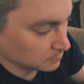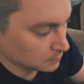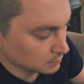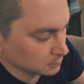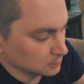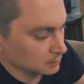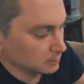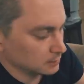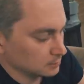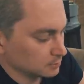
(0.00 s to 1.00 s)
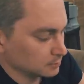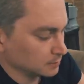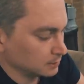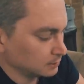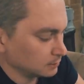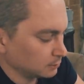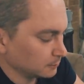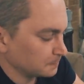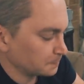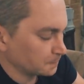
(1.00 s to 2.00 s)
Если сейчас надрезать, посмотреть на нее.